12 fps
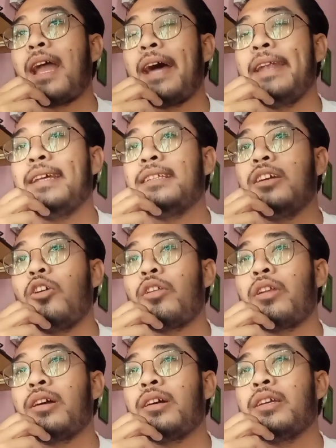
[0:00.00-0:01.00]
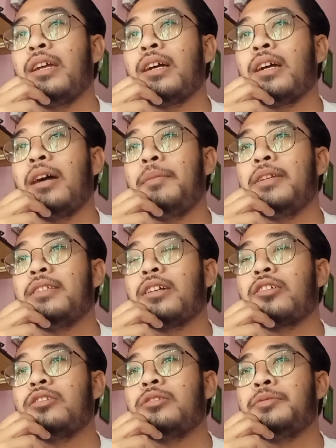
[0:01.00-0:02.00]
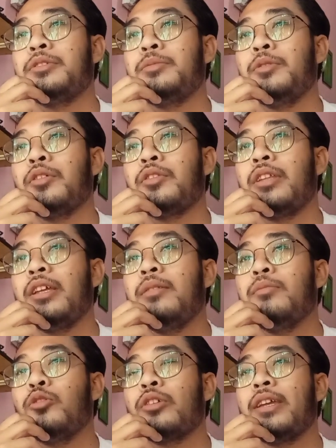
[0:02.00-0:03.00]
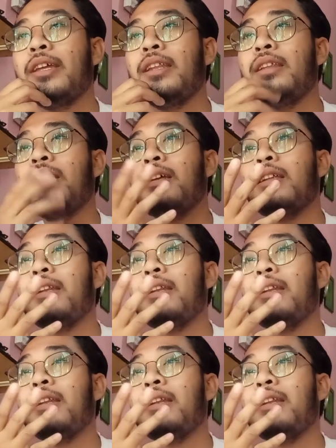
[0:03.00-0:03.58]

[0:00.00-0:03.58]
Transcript: ada sih orang yang nggak bisa konsumsi biotin mungkin